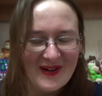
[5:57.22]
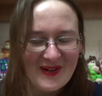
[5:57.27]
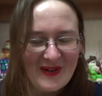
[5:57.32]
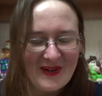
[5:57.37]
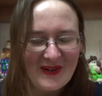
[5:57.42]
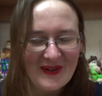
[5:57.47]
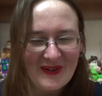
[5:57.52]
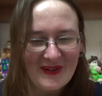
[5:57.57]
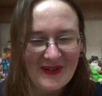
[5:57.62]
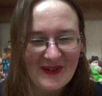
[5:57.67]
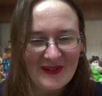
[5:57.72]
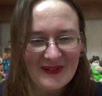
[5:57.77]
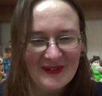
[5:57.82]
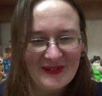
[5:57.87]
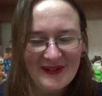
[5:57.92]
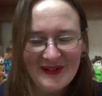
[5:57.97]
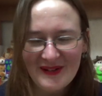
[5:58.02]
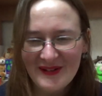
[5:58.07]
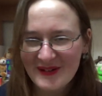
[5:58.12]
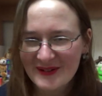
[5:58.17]
А,
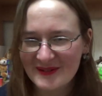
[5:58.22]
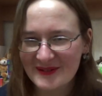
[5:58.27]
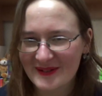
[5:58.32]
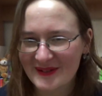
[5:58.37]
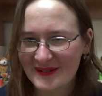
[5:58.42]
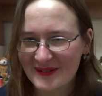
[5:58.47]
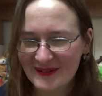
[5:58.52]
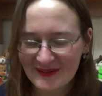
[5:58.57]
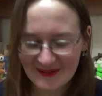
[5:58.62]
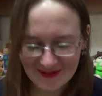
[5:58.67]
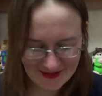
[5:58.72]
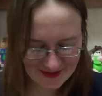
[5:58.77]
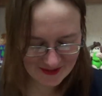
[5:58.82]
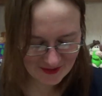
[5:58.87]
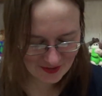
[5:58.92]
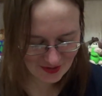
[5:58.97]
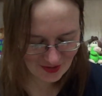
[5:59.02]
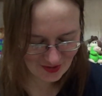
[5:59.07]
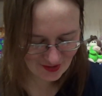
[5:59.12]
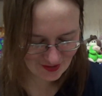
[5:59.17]
и это,
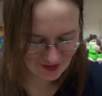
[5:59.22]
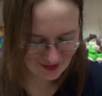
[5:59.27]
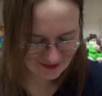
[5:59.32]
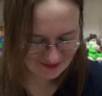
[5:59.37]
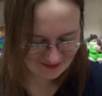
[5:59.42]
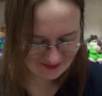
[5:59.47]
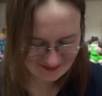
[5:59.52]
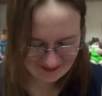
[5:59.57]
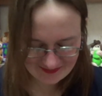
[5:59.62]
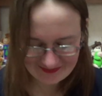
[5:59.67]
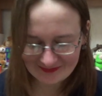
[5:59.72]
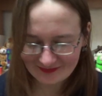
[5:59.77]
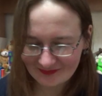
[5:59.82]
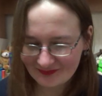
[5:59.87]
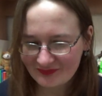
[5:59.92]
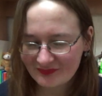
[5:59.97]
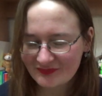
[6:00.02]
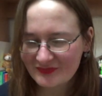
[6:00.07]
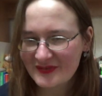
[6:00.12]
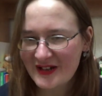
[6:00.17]
короче,
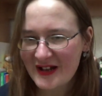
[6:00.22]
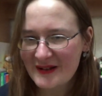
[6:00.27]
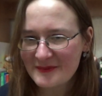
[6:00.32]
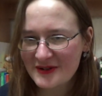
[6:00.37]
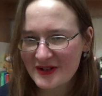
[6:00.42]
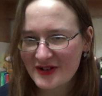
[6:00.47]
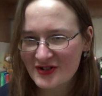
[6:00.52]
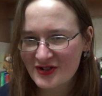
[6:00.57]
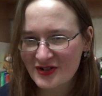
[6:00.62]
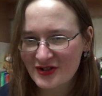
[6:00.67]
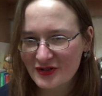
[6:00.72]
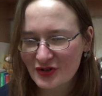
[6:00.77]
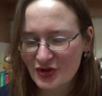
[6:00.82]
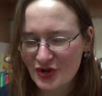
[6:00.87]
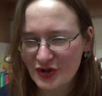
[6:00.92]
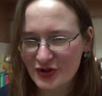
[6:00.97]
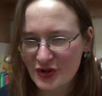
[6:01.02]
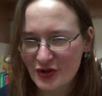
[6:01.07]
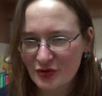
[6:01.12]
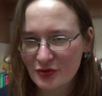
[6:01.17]
там есть
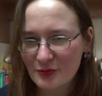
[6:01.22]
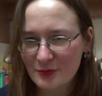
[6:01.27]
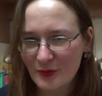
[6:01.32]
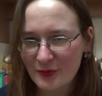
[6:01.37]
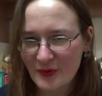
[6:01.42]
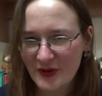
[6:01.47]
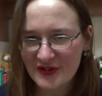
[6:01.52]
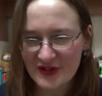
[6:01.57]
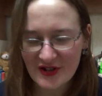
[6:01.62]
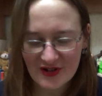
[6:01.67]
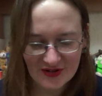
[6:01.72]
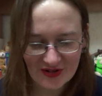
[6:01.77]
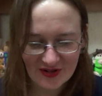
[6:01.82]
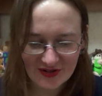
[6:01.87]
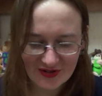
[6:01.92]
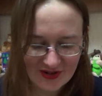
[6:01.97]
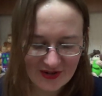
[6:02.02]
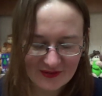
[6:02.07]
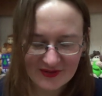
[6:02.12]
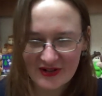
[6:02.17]
ссылочка на группу ВКонтакте,
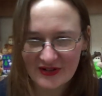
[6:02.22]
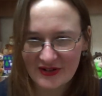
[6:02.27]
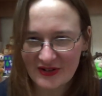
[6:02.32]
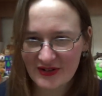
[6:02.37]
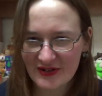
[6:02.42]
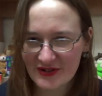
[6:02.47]
где я всякие